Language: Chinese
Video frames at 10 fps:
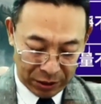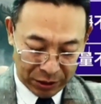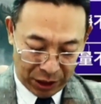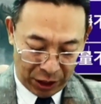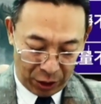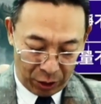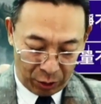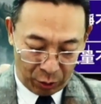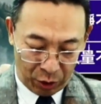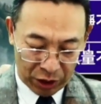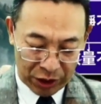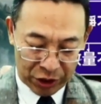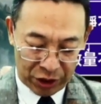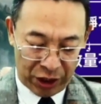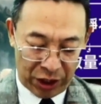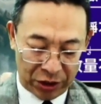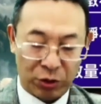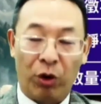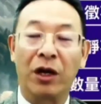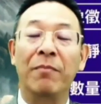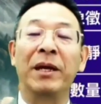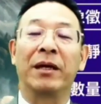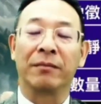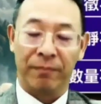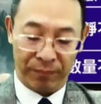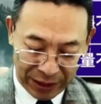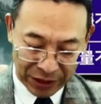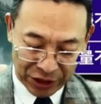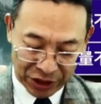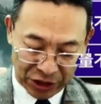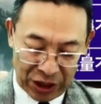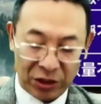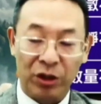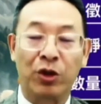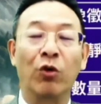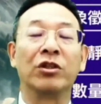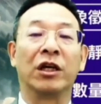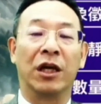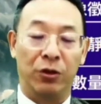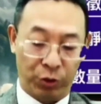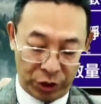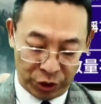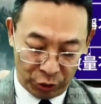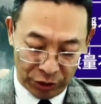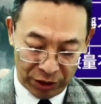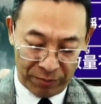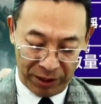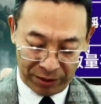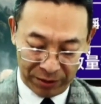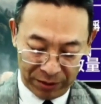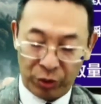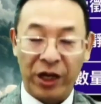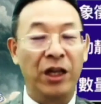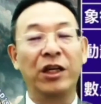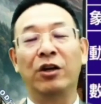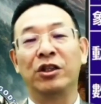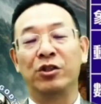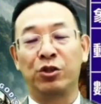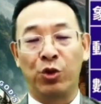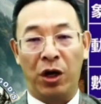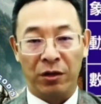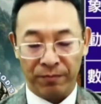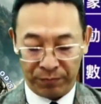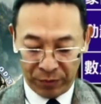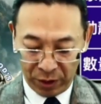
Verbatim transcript: 这个活的蛇呢是夺人命，但是死的这铜蛇呢却救人的命。主灵的教训是说，